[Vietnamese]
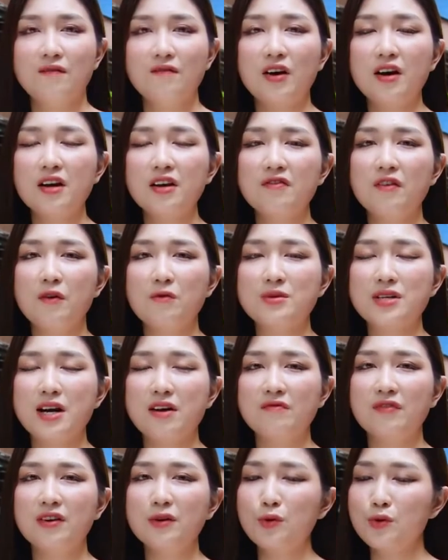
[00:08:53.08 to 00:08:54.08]
Và hy vọng
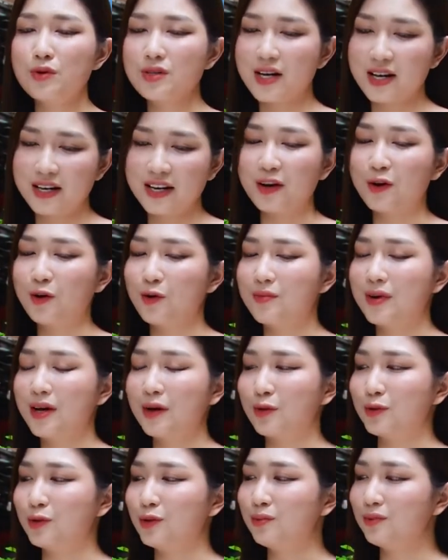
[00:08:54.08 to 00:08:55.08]
rằng với cuốn sách ngày hôm nay
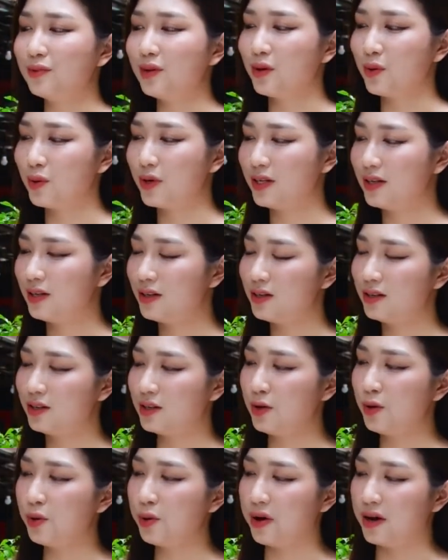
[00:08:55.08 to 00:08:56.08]
của chúng tôi,
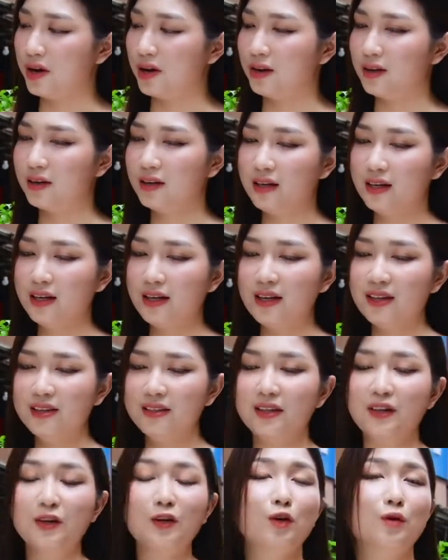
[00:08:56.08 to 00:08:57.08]
Trí Huệ,
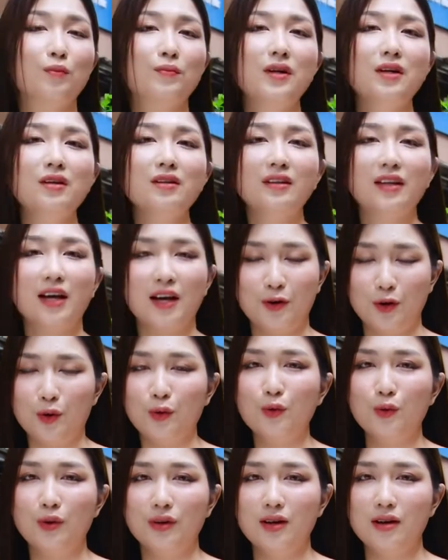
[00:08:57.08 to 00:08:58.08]
những hiểu biết thay đổi
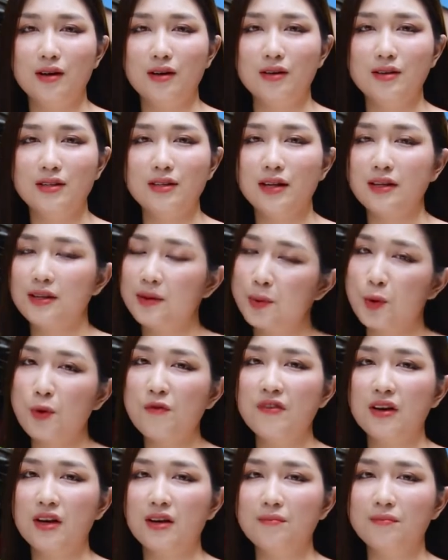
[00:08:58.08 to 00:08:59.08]
cuộc đời sẽ giúp quý
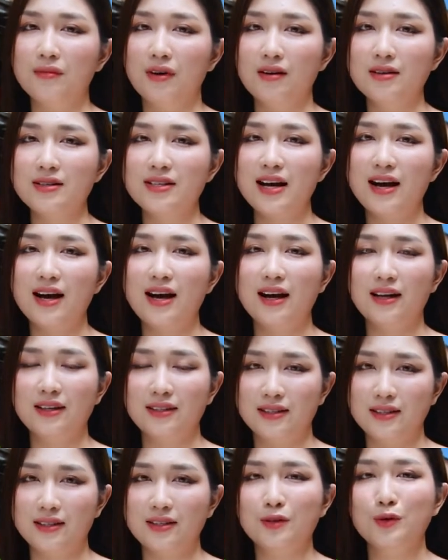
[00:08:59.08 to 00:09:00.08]
vị mở ra hành
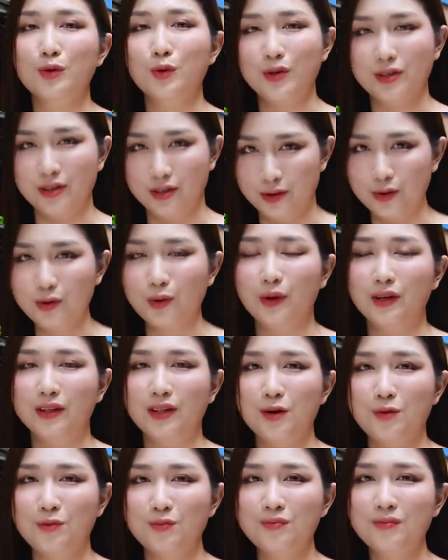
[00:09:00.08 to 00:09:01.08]
trình nuôi dưỡng nội
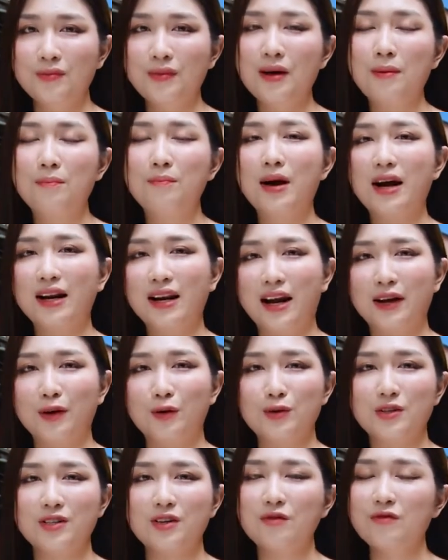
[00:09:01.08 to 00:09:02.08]
tâm, mang lại
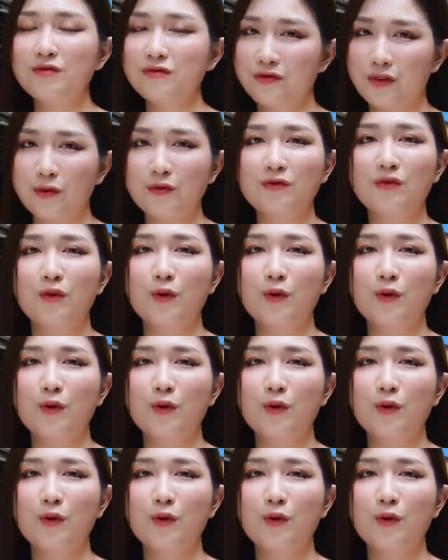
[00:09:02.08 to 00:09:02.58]
cuộc sống phong